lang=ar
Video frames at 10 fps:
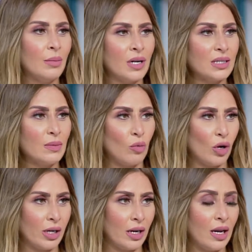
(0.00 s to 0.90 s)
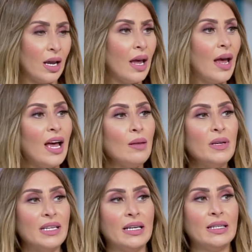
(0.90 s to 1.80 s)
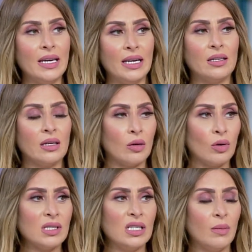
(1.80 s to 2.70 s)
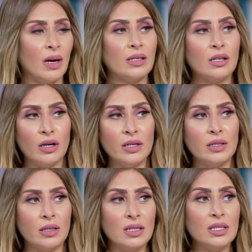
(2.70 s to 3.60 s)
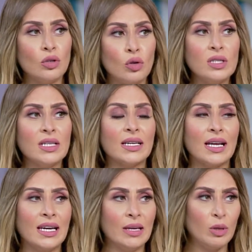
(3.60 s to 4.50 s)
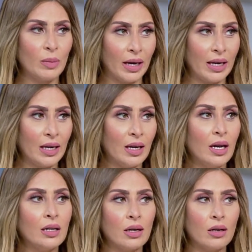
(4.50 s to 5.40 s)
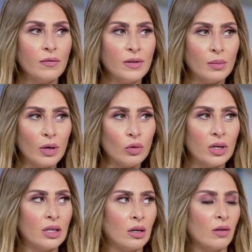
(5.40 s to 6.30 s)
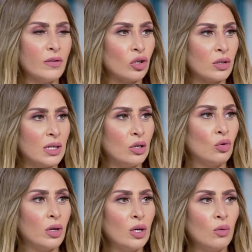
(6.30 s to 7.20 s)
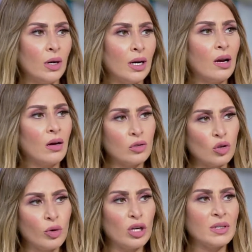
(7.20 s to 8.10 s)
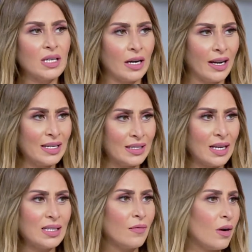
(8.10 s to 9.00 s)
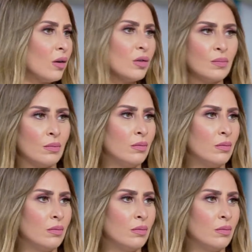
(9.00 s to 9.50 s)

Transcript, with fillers: برسمه معينه هل بتحتاجي تتواصلي مع الكلاينت ان انت تقعدي تتكلمي معاه آه. تعرفي دماغه ايه تعرفي شخصيته ايه ولا لا خلاص هو بيقول لك مثلا انا عايز كذا فخلاص